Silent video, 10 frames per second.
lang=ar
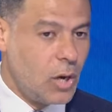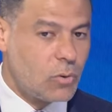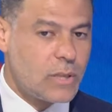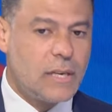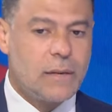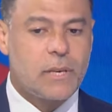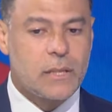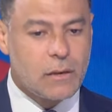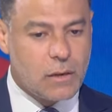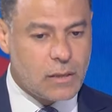وده اللي
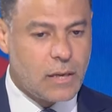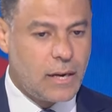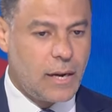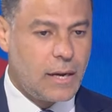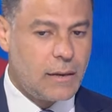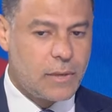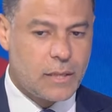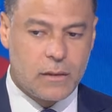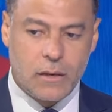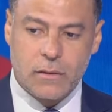يمكن انقطع الحال
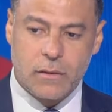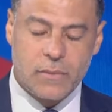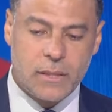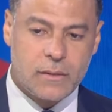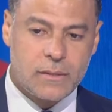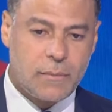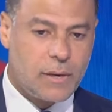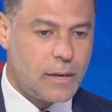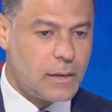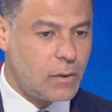بان اكتر من
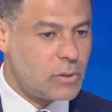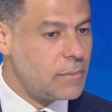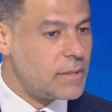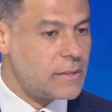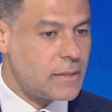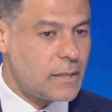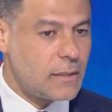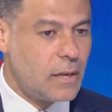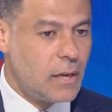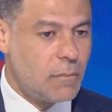سبع او ثمان سنين
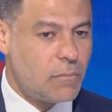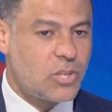بالزبط.